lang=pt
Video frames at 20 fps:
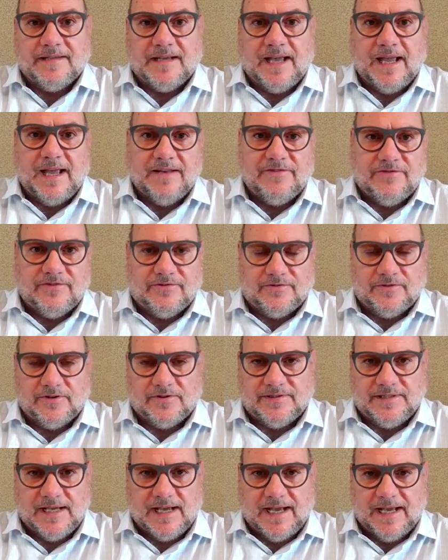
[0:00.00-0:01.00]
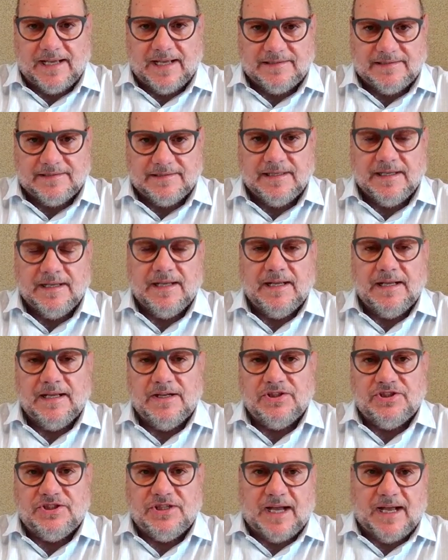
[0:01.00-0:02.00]
redes sociais
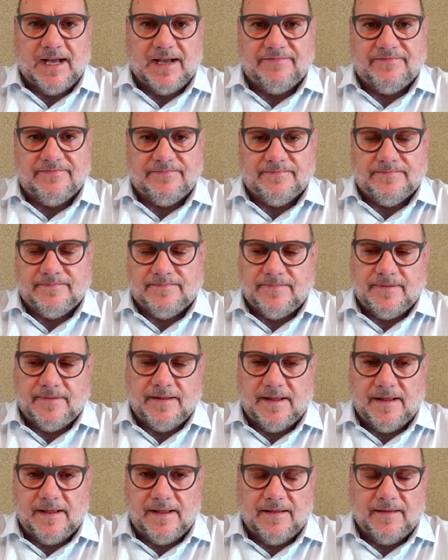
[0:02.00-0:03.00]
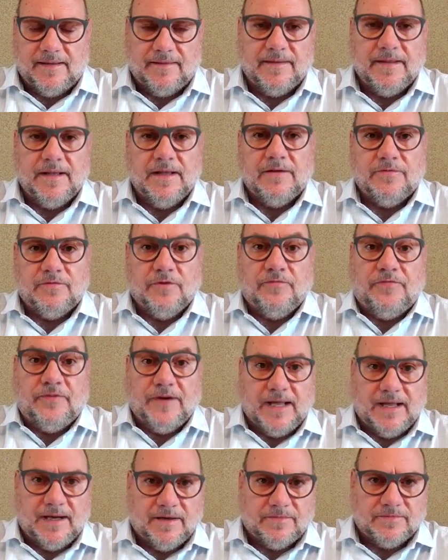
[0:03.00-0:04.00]
já é,
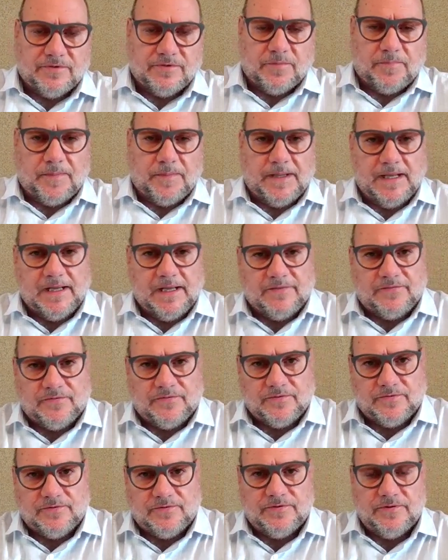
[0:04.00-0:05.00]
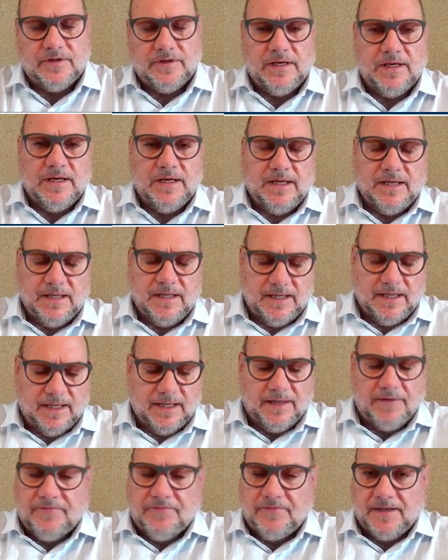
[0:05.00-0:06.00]
sofreram tropeços.
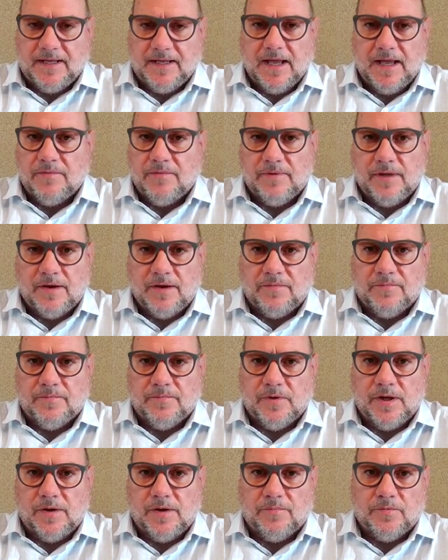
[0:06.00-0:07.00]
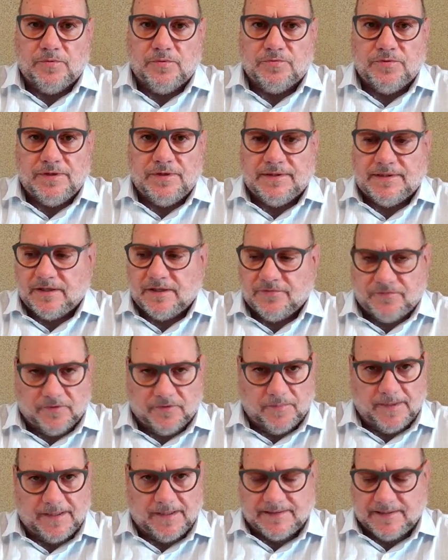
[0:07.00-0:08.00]
E, enfim, é um, é, um, é um mundo em
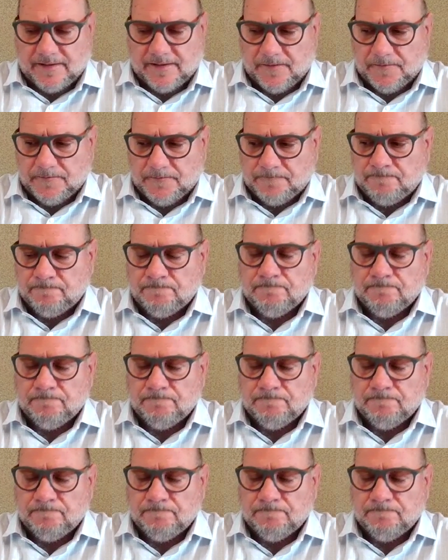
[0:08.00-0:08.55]
transformação